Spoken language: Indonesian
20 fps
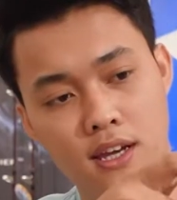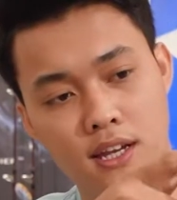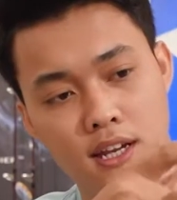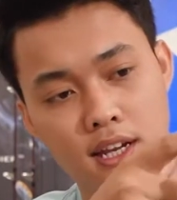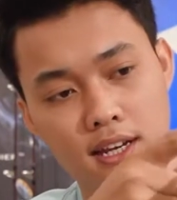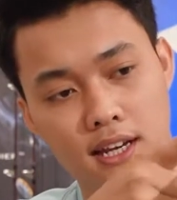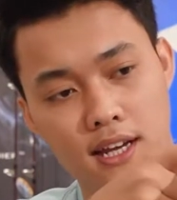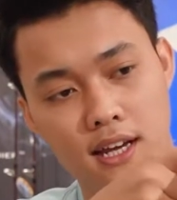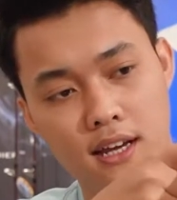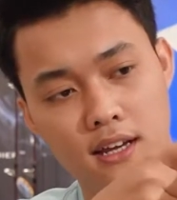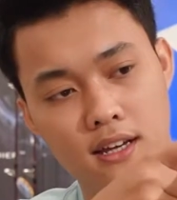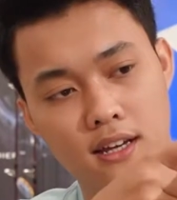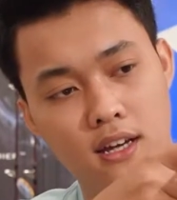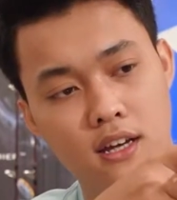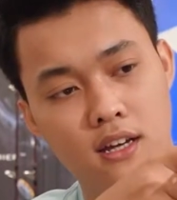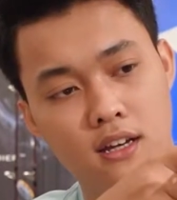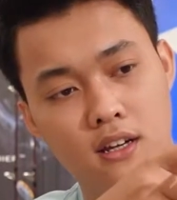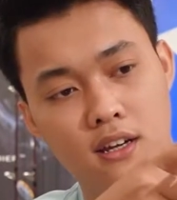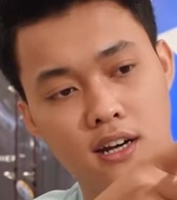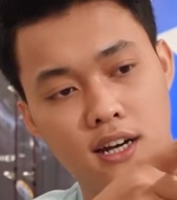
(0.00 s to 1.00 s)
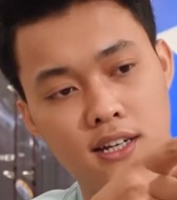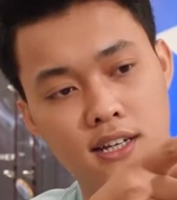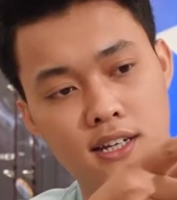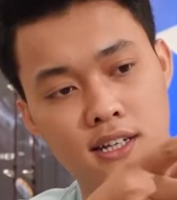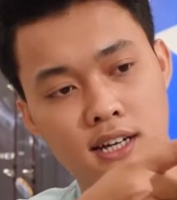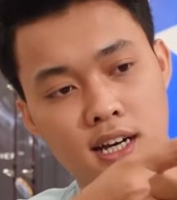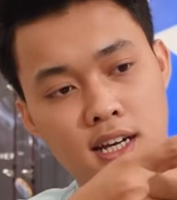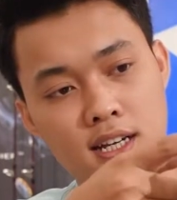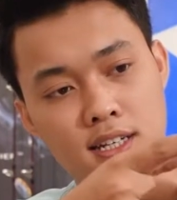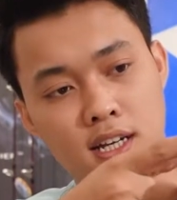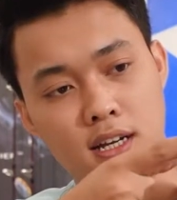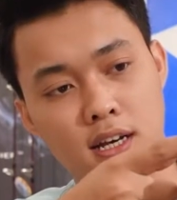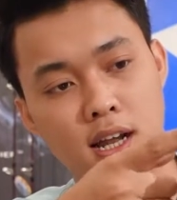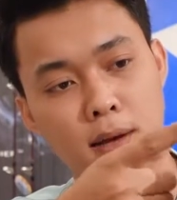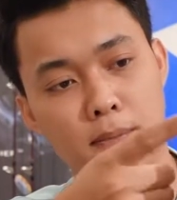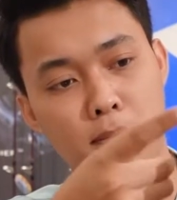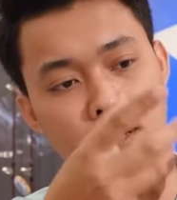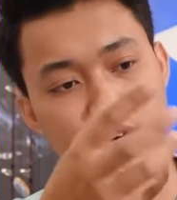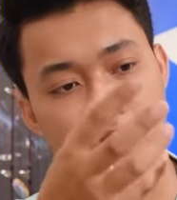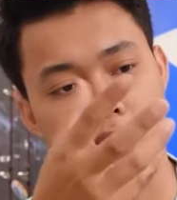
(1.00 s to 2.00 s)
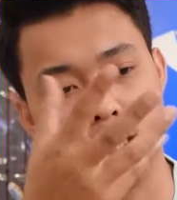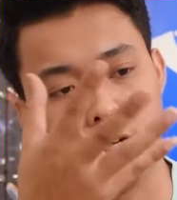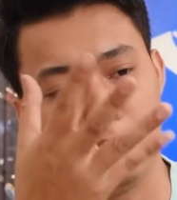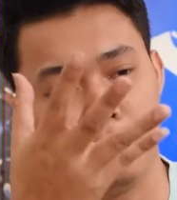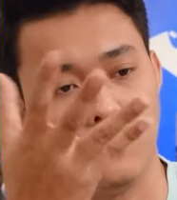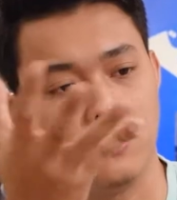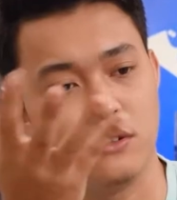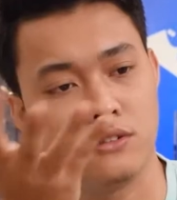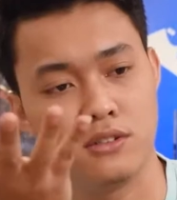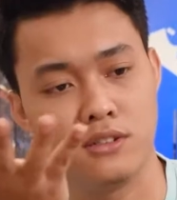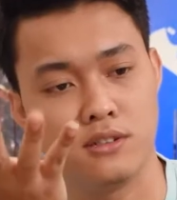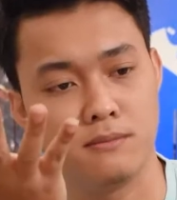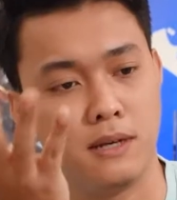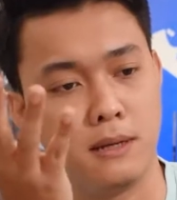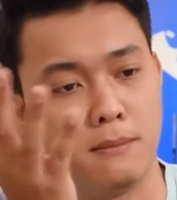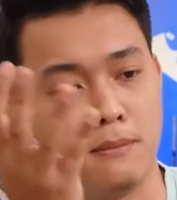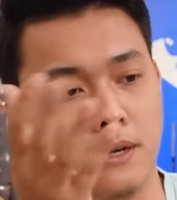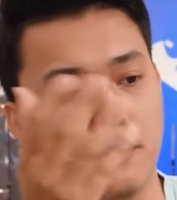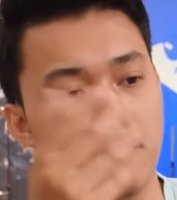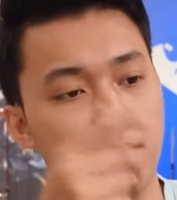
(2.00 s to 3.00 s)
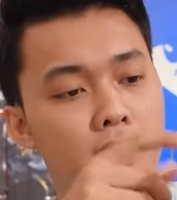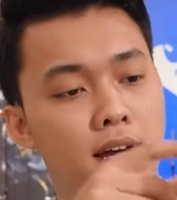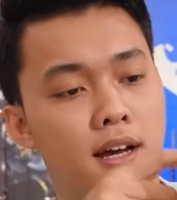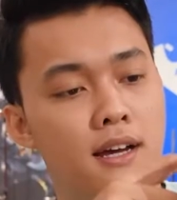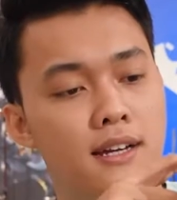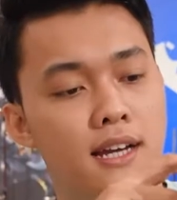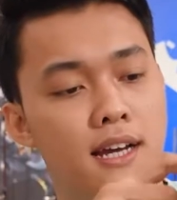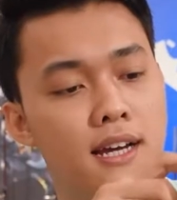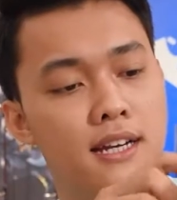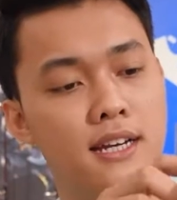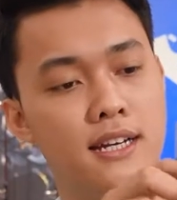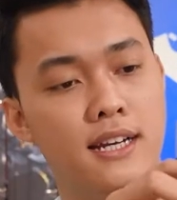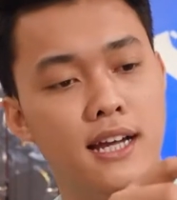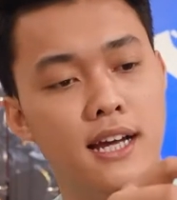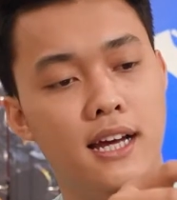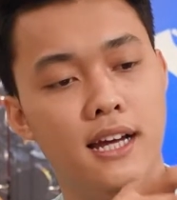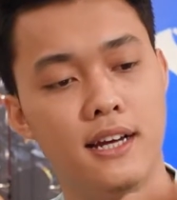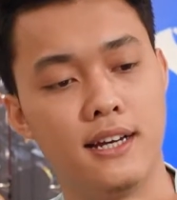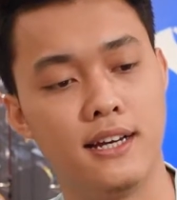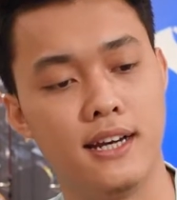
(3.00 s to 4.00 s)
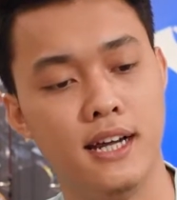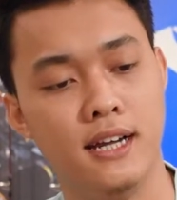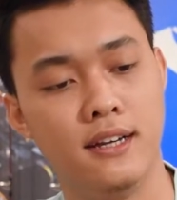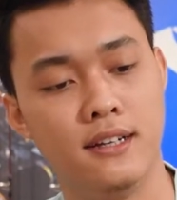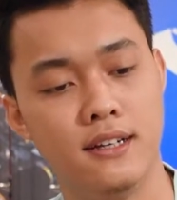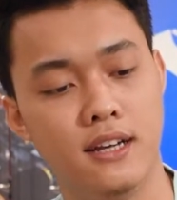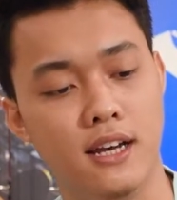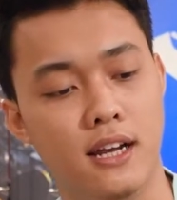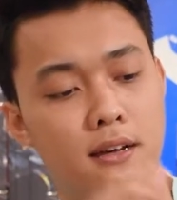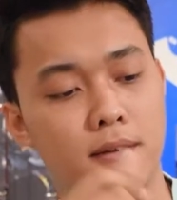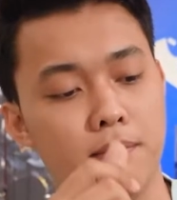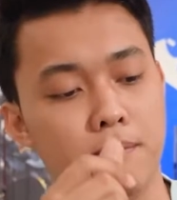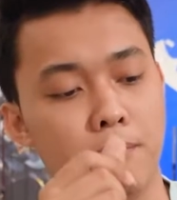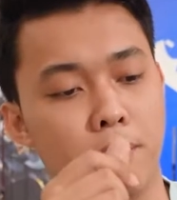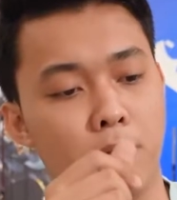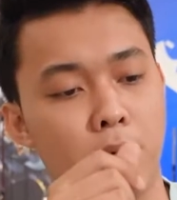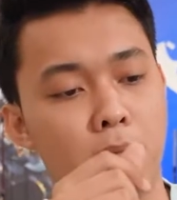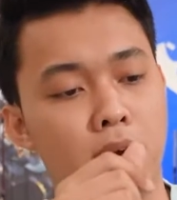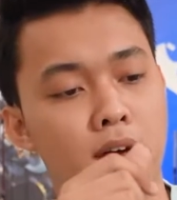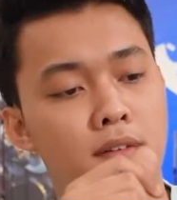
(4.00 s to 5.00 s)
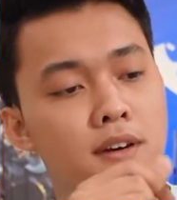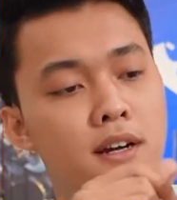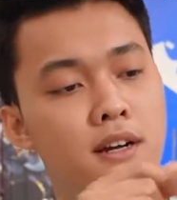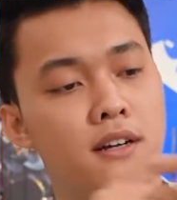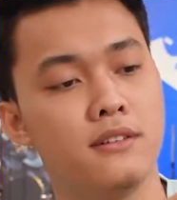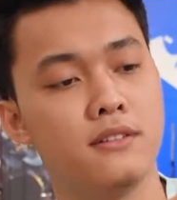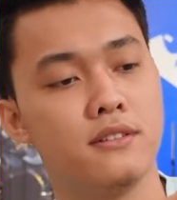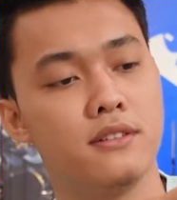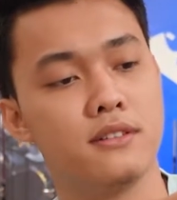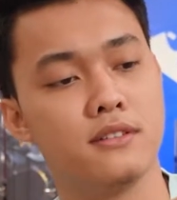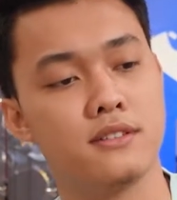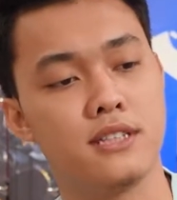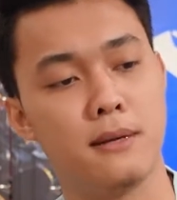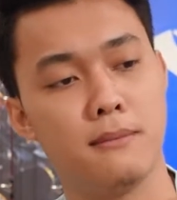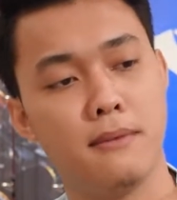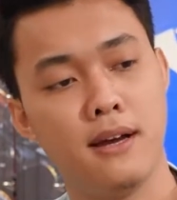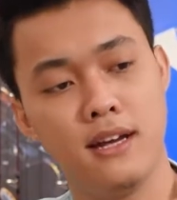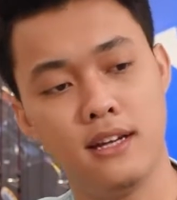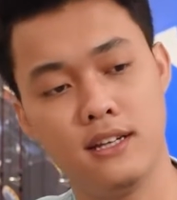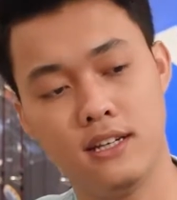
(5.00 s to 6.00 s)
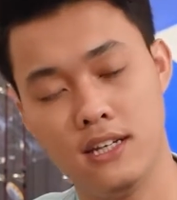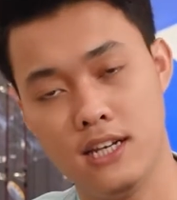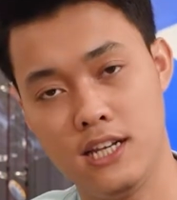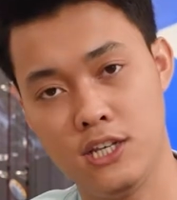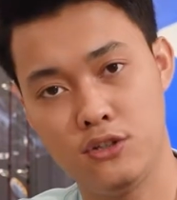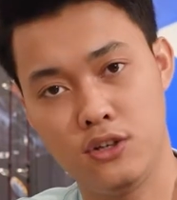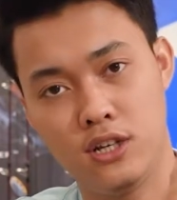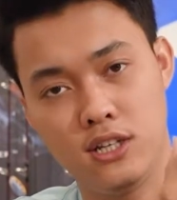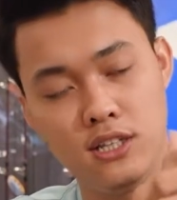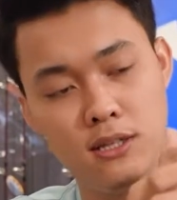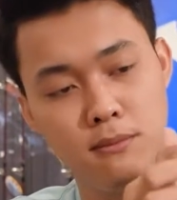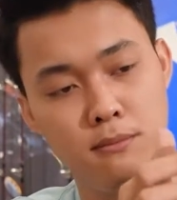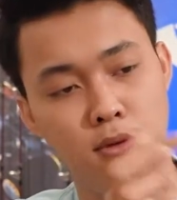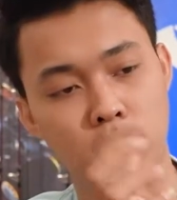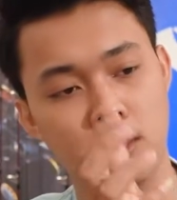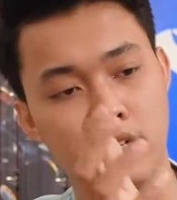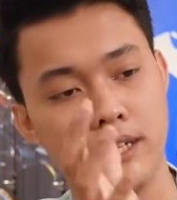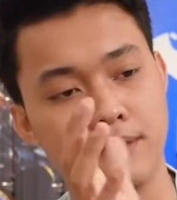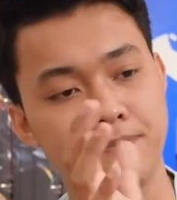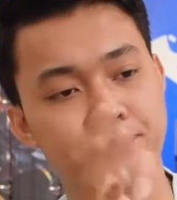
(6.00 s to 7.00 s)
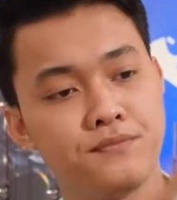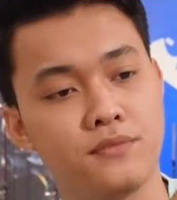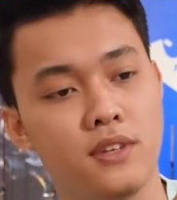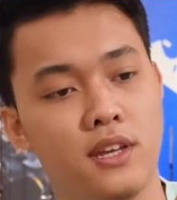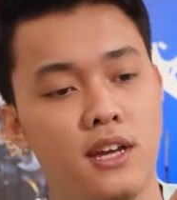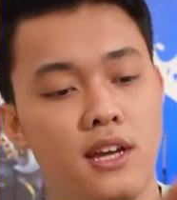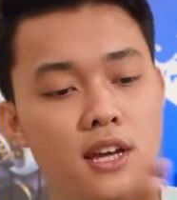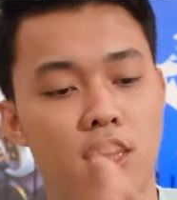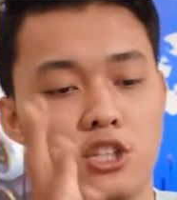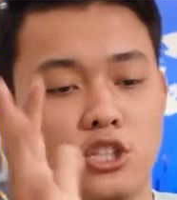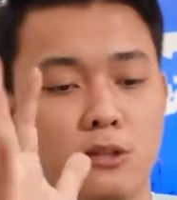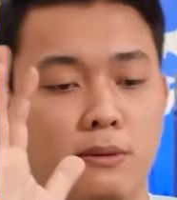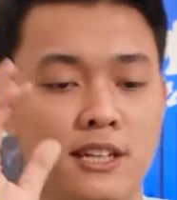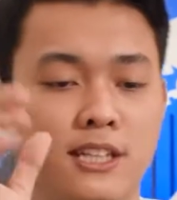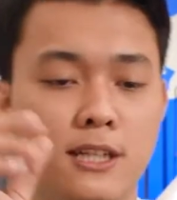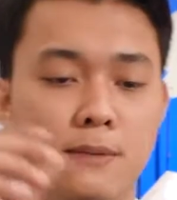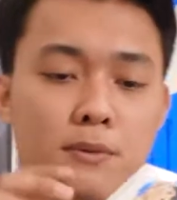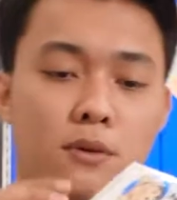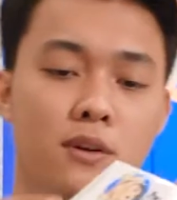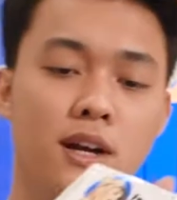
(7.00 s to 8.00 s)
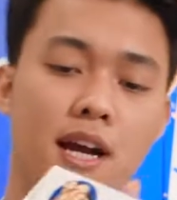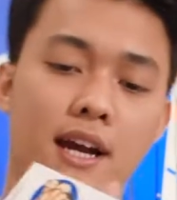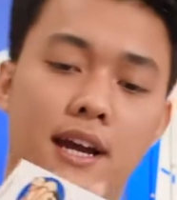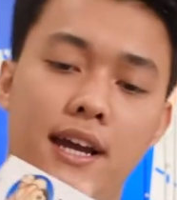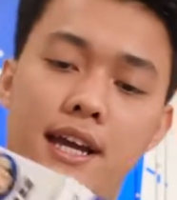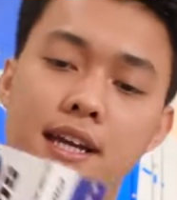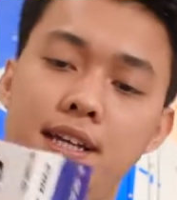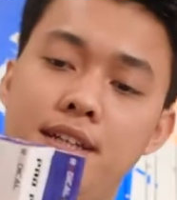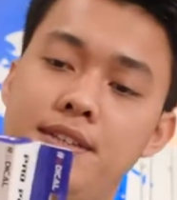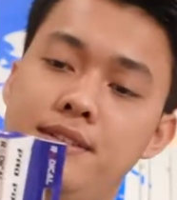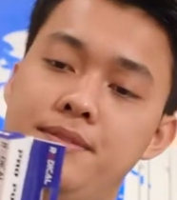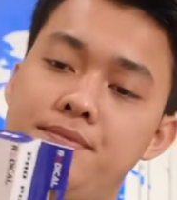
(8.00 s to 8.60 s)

ini dia radikal ada 8 karir mikrosistem bla bla bla nah ini dia ada lah pro power sama ini juga timbul ya coba kita buka ya